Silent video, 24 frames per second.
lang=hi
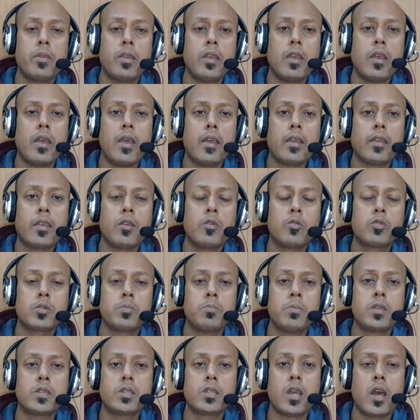ये है कि
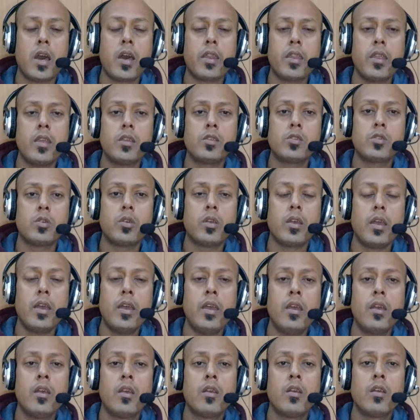उसमें क्षारिय जो है
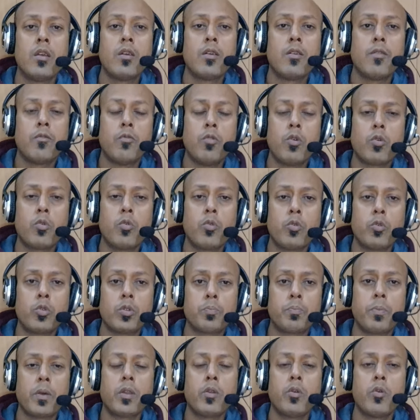वो गुण
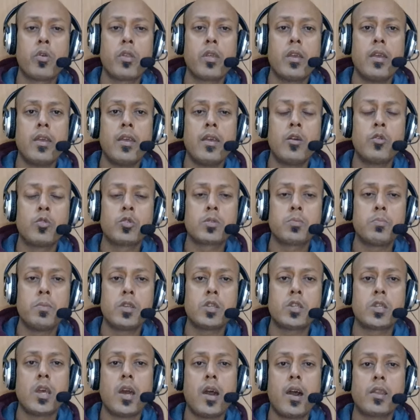उत्पन्न हो रहे हैं उसमें
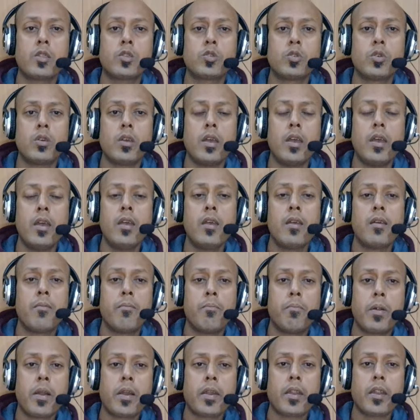क्षार जो है
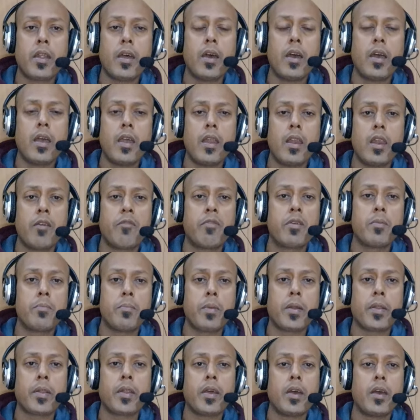बढ़ रहा है लवण
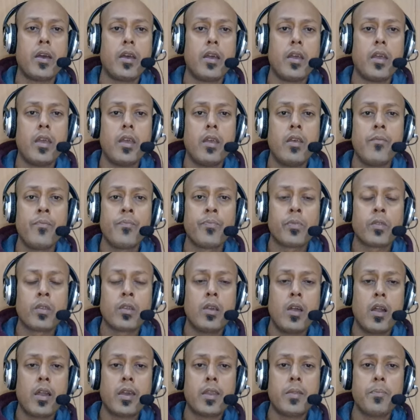बढ़ रहा है
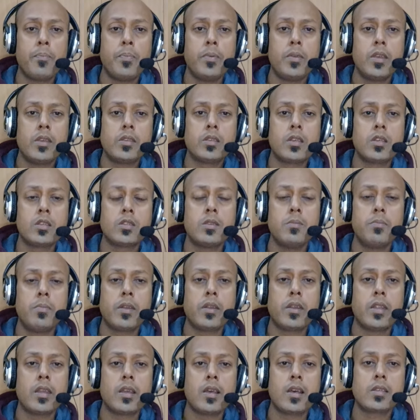अगर पीएच किसी
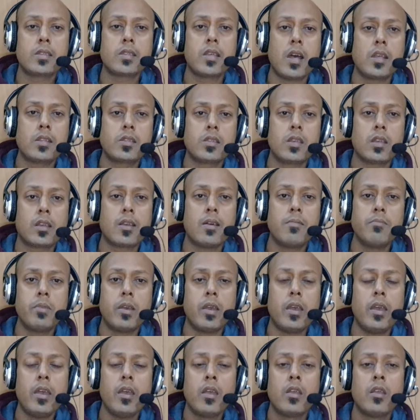मिट्टी का सात से कम
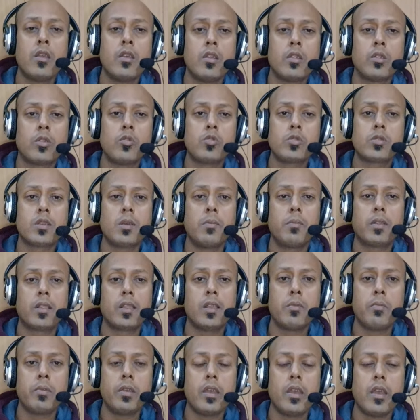है तो इसका
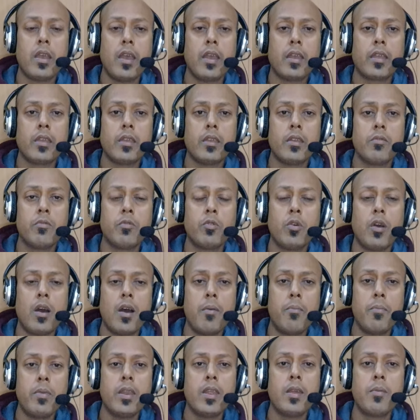मतलब ये है कि वो
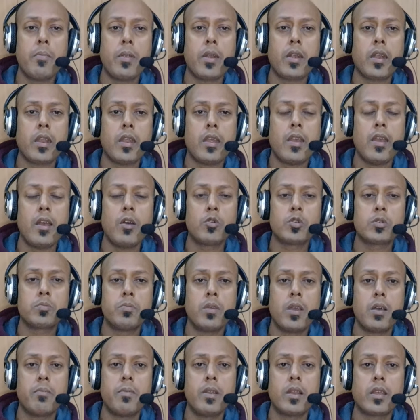अम्लीय मिट्टी है उसमें
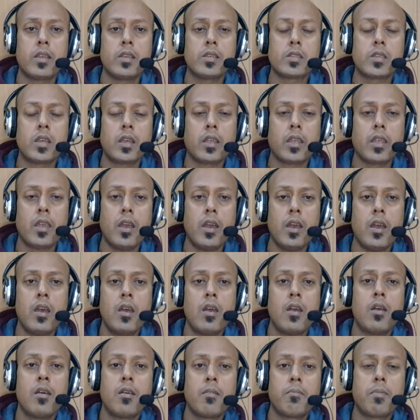अमल की संख्या
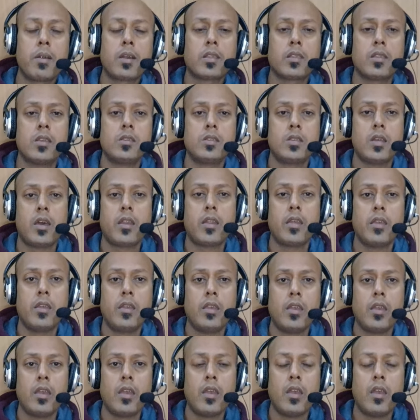बढ़ती जा रही
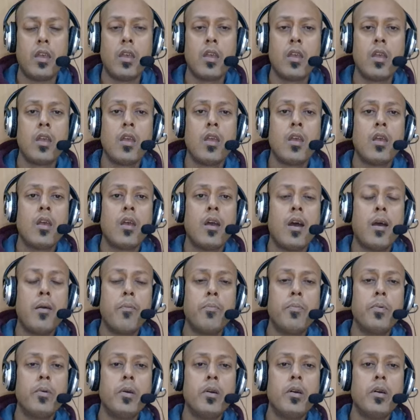है अब